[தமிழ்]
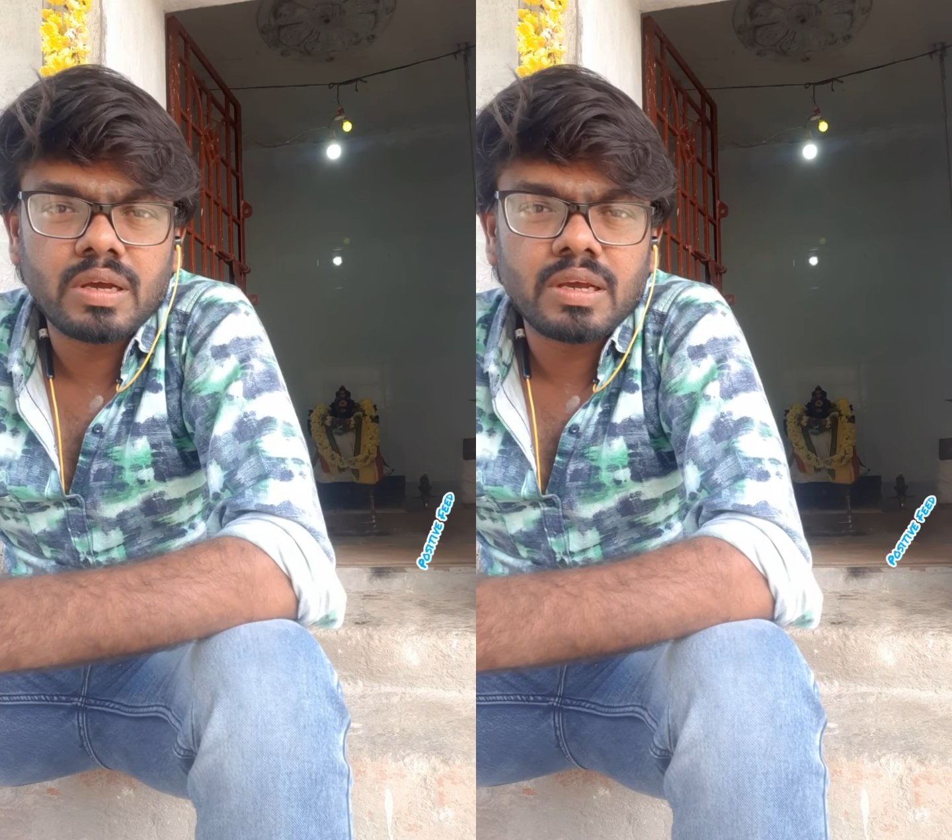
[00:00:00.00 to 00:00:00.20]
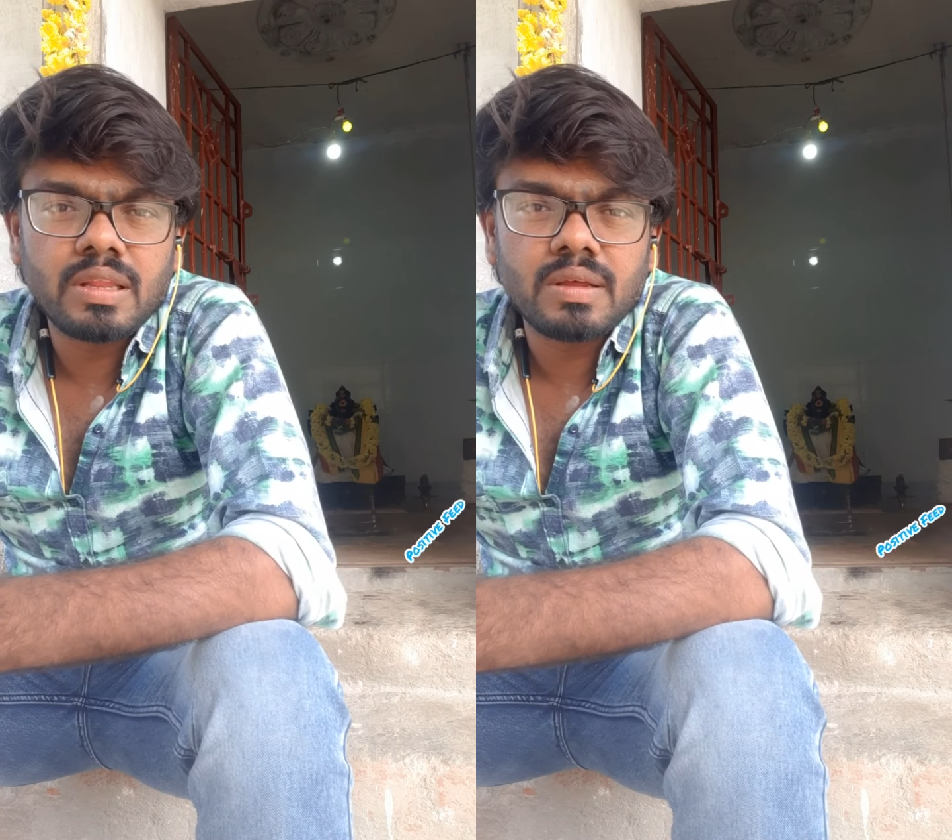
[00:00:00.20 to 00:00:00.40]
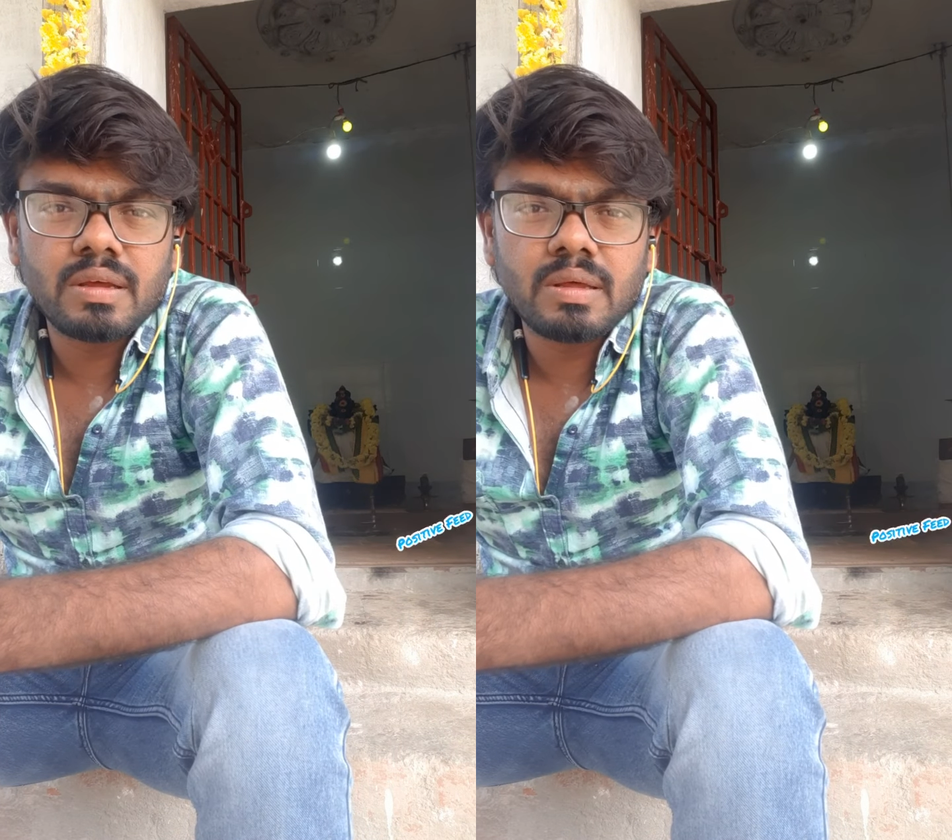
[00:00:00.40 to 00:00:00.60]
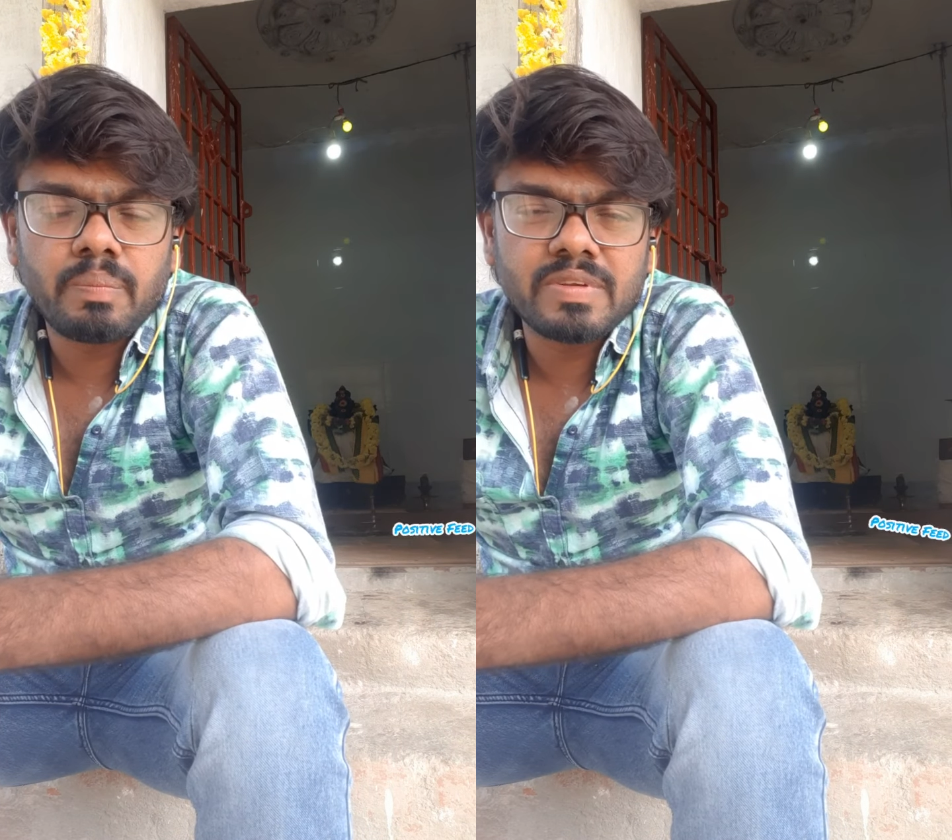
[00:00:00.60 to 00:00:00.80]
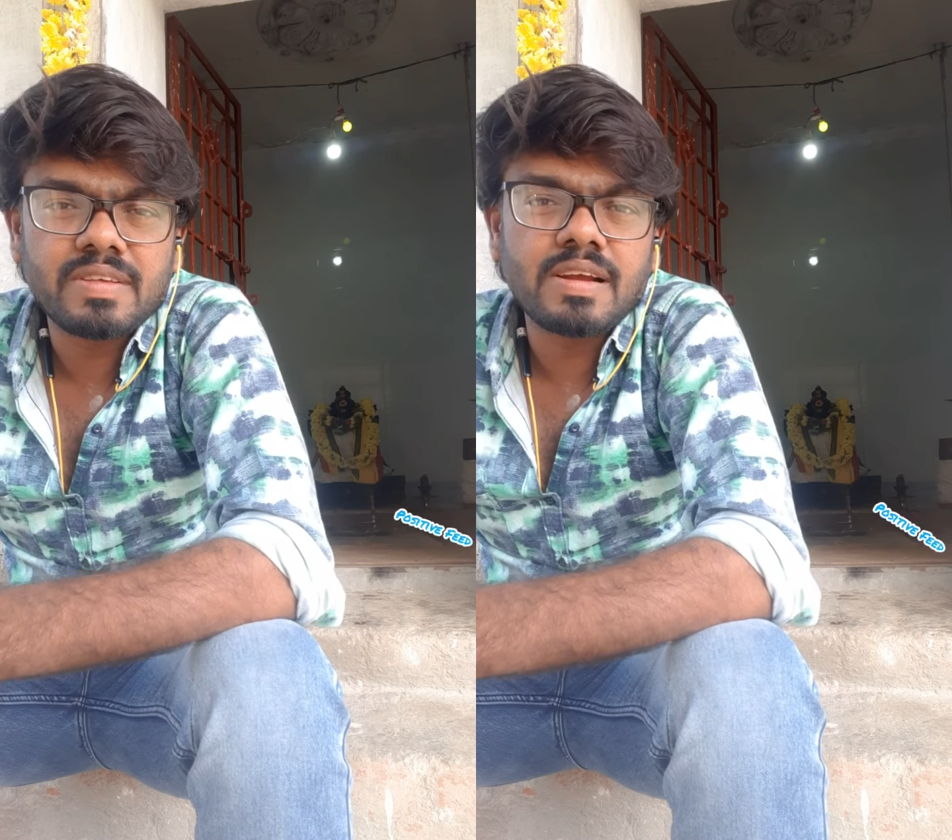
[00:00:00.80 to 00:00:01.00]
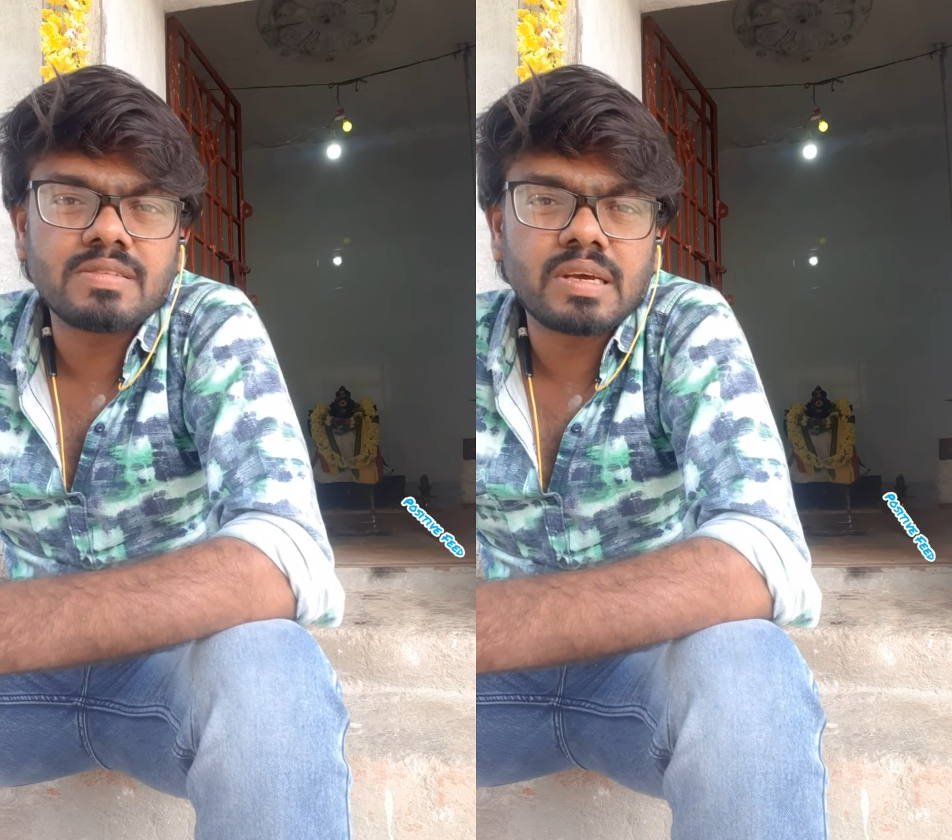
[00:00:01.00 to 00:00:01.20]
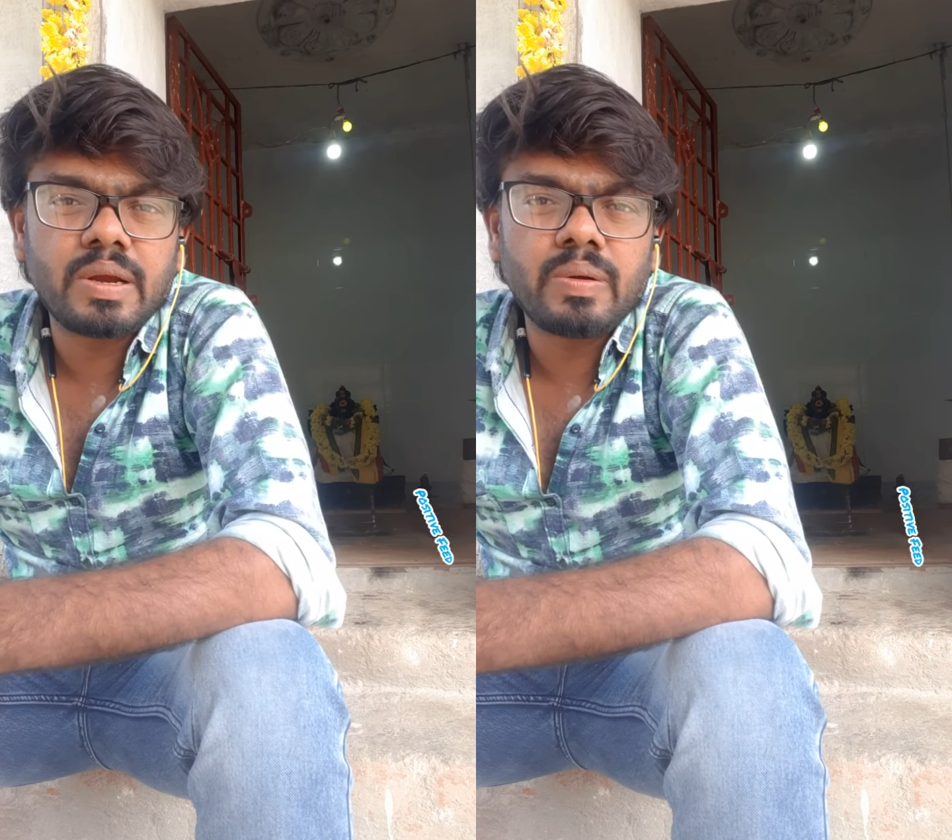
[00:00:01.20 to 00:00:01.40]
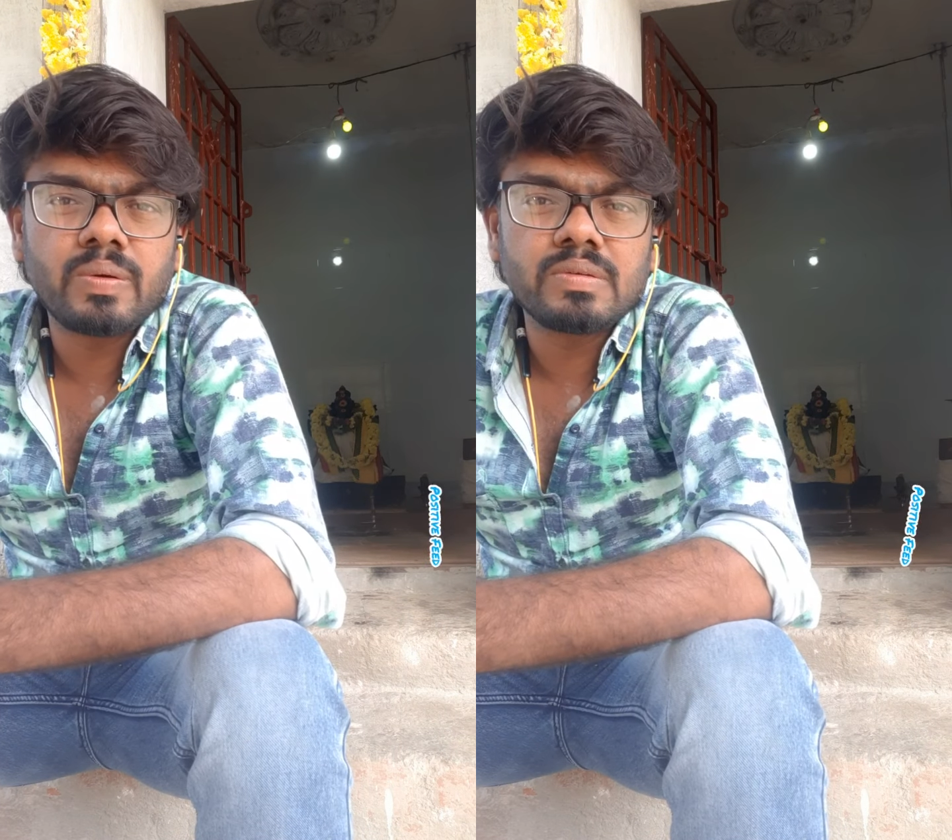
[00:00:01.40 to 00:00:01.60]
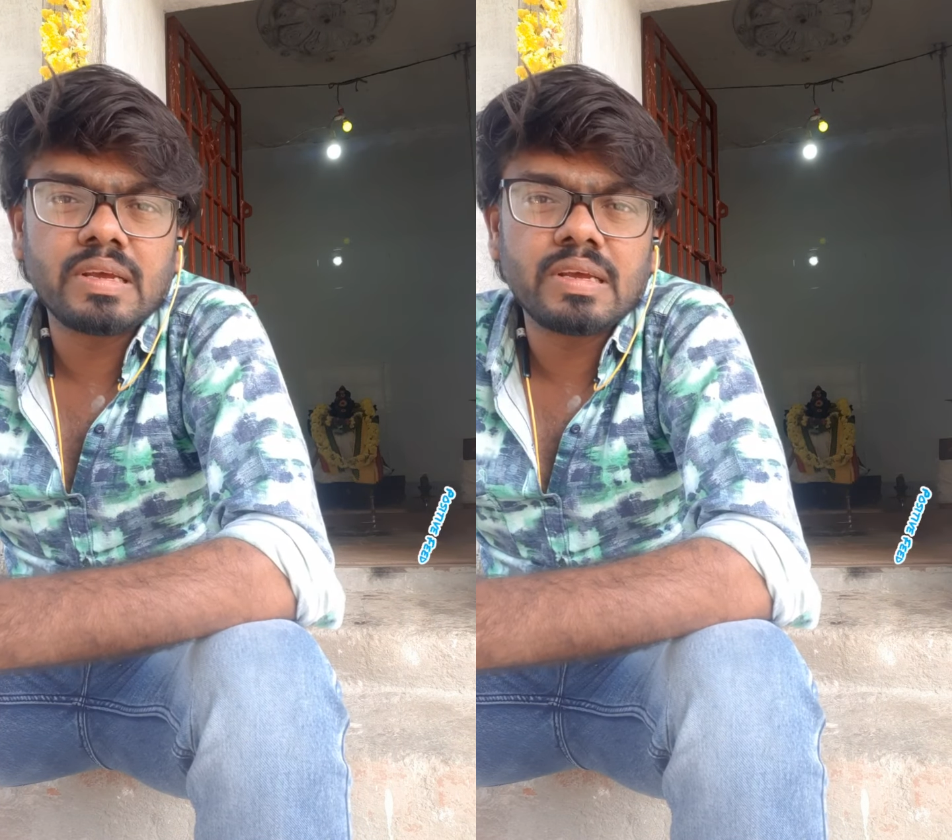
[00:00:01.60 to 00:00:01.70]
இது இப்போ சேல்ஸ் ஆகிடணும்